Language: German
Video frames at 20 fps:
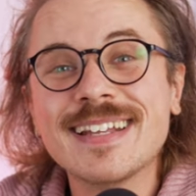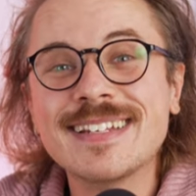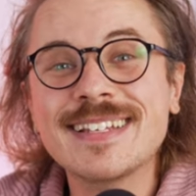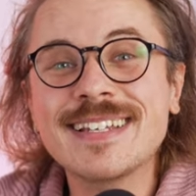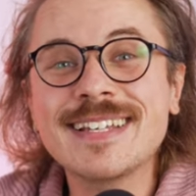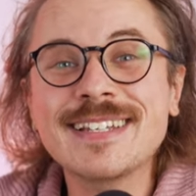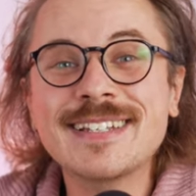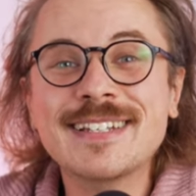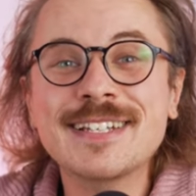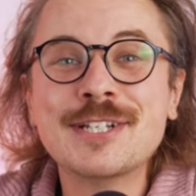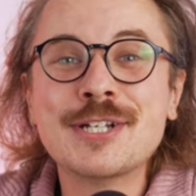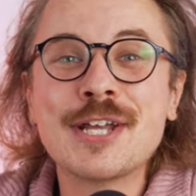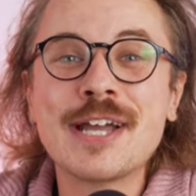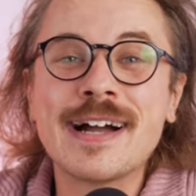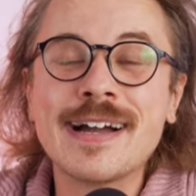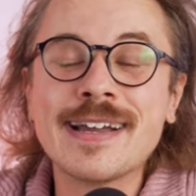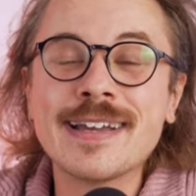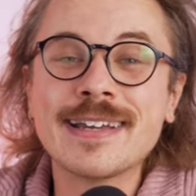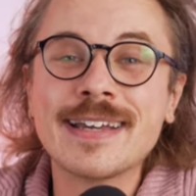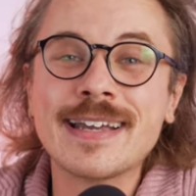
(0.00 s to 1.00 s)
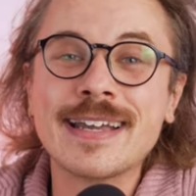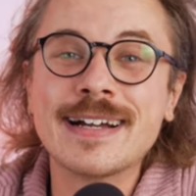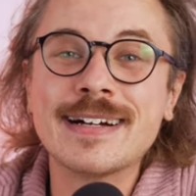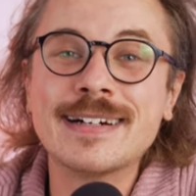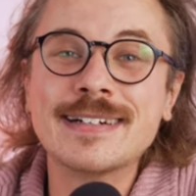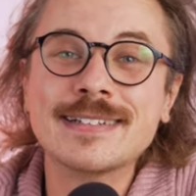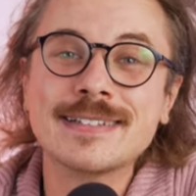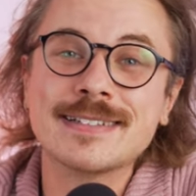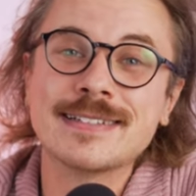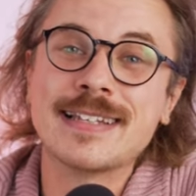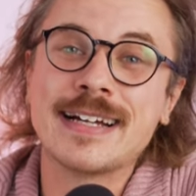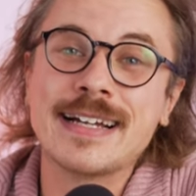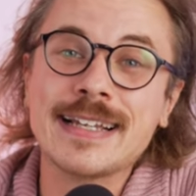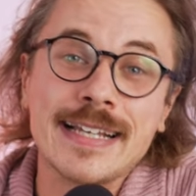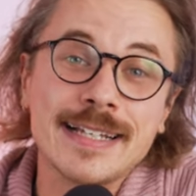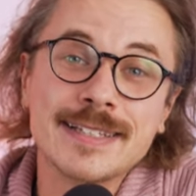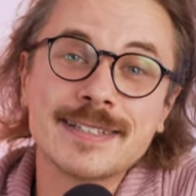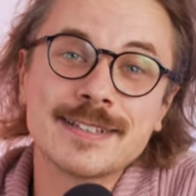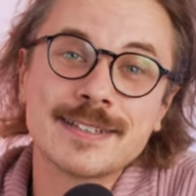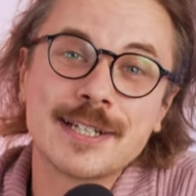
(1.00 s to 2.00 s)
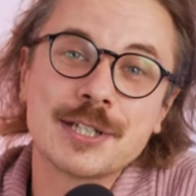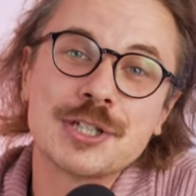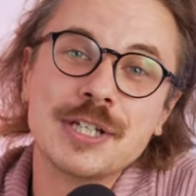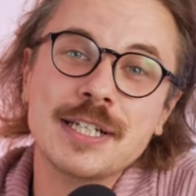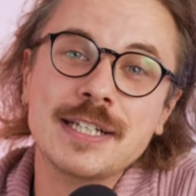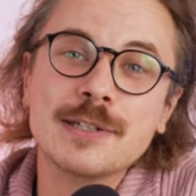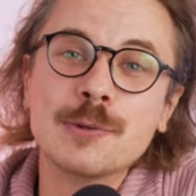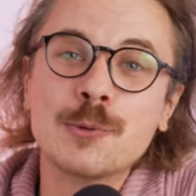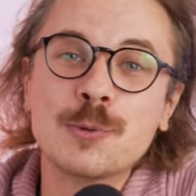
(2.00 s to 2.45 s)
Die DJI R3S ist erschienen